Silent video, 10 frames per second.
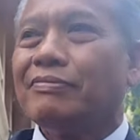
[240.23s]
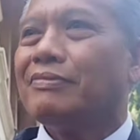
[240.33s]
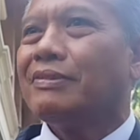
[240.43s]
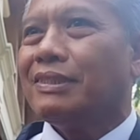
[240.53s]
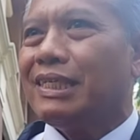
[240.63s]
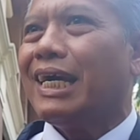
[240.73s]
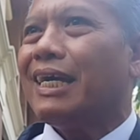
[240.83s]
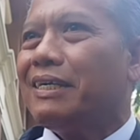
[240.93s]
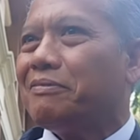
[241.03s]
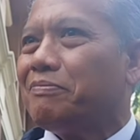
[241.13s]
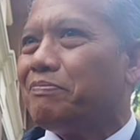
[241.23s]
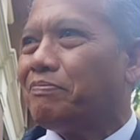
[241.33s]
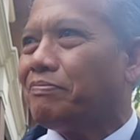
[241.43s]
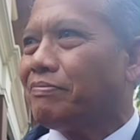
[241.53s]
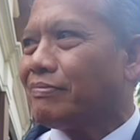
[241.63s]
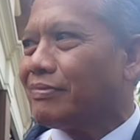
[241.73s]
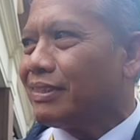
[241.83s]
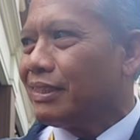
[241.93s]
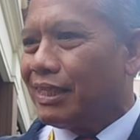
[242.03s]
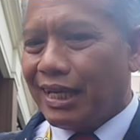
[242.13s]
gitu ya
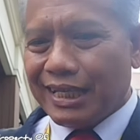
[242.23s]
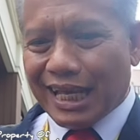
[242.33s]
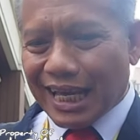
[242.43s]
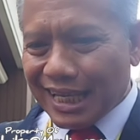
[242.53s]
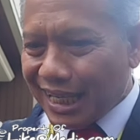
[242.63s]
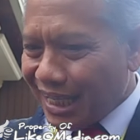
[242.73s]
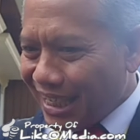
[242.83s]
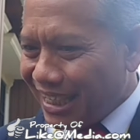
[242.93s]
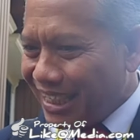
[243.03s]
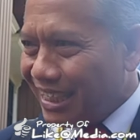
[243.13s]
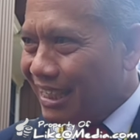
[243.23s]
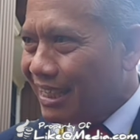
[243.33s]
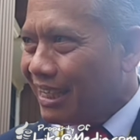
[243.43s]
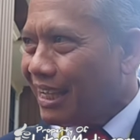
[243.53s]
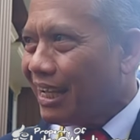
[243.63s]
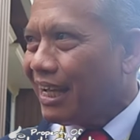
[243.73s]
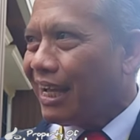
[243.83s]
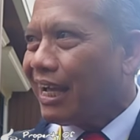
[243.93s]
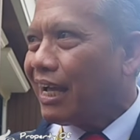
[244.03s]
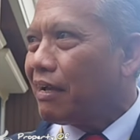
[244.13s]
okay. ada lagi okay. ya.
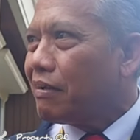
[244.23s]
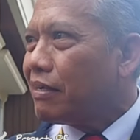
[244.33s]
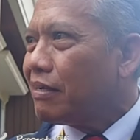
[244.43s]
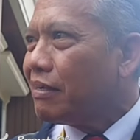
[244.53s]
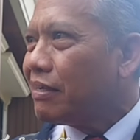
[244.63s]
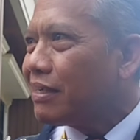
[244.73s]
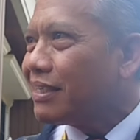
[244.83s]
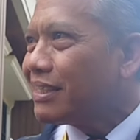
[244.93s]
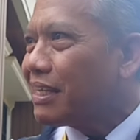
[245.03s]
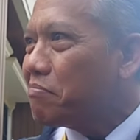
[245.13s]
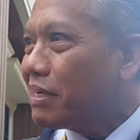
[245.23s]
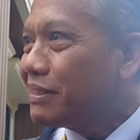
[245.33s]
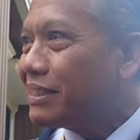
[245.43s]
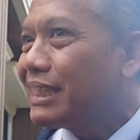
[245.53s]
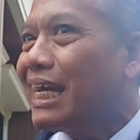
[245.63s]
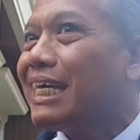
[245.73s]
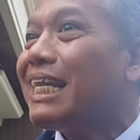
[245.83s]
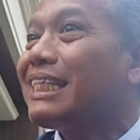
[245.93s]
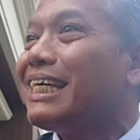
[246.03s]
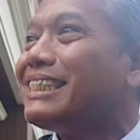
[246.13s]
namanya bang nama saya
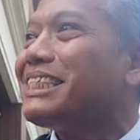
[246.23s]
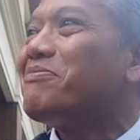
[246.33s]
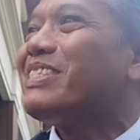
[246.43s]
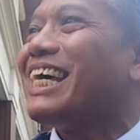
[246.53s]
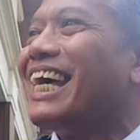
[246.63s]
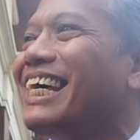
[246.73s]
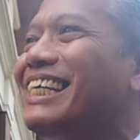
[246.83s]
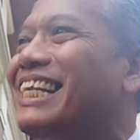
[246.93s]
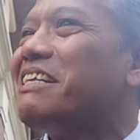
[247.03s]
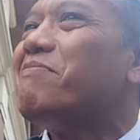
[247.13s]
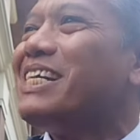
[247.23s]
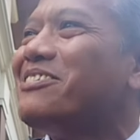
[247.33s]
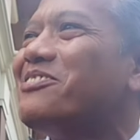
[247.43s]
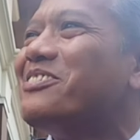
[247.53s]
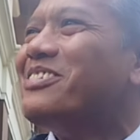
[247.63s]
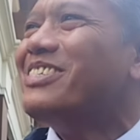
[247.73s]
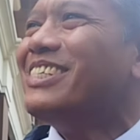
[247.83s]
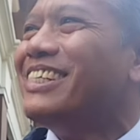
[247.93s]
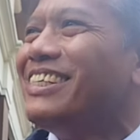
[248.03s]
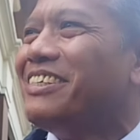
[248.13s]
Nata Sasmita dari Bandung
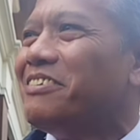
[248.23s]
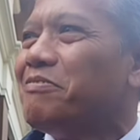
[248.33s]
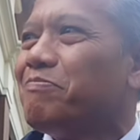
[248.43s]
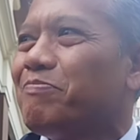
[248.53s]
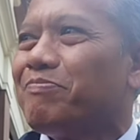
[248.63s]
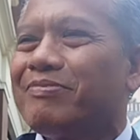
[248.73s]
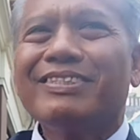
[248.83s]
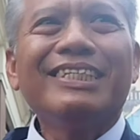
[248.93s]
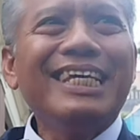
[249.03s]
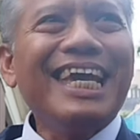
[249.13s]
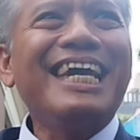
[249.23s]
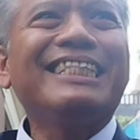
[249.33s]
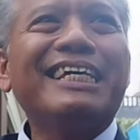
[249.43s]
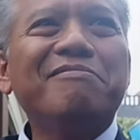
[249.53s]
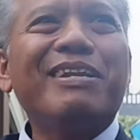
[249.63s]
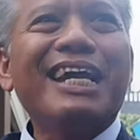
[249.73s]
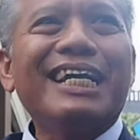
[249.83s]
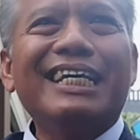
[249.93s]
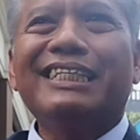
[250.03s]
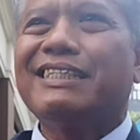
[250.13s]
oh, oh. iya tadi berangkat